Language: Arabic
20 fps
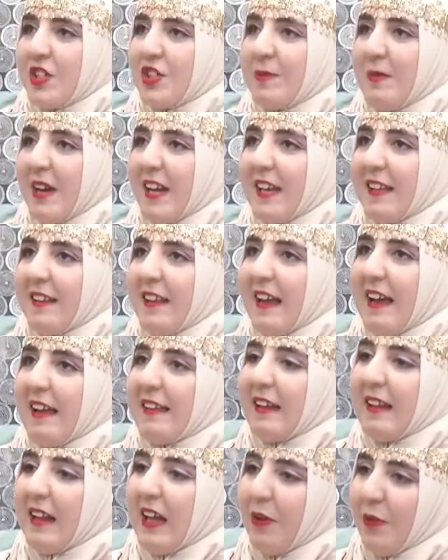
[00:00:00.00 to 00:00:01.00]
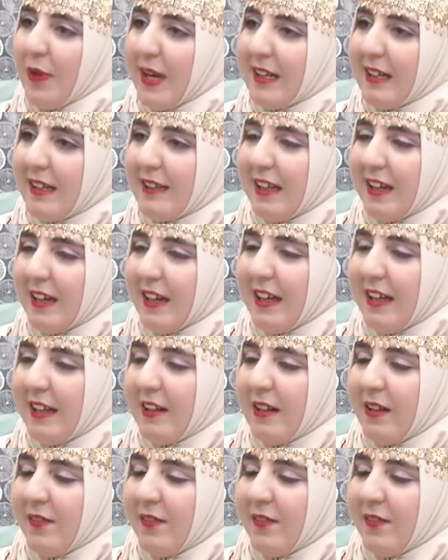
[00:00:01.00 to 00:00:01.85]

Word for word: جمعية أنا الأوان لترقية